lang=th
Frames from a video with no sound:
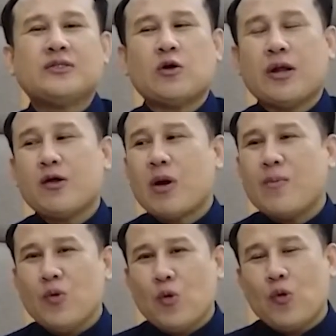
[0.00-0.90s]
สอนให้ความ
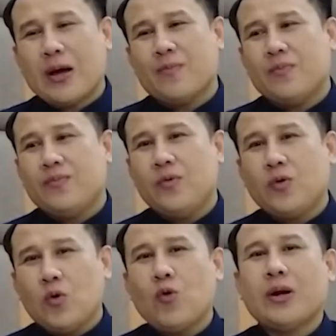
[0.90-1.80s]
รู้กับ
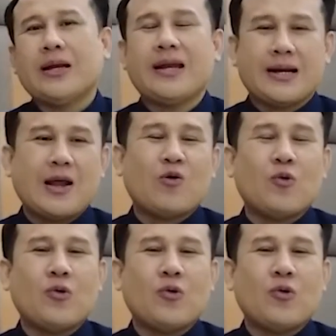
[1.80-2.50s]
ลูกๆและเด็กๆเรา